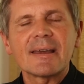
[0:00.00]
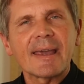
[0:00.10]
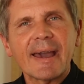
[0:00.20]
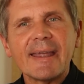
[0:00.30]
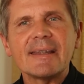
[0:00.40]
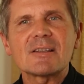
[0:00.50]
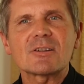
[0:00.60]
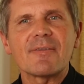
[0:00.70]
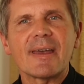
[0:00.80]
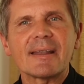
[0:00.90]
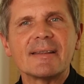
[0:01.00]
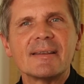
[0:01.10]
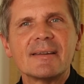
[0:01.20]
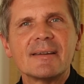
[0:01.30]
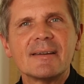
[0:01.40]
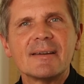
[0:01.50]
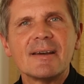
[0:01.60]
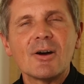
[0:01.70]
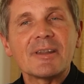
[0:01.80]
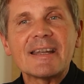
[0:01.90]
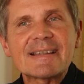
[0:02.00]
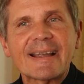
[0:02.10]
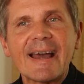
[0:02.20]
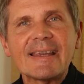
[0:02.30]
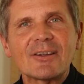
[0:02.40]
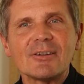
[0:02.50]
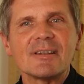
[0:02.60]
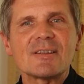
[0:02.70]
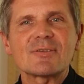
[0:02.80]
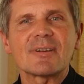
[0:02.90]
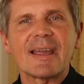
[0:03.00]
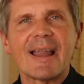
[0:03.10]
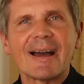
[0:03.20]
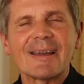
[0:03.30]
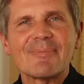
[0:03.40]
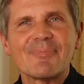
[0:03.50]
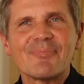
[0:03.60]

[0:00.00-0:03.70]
gerettet zu werden und in das Reich Gottes zu gelangen?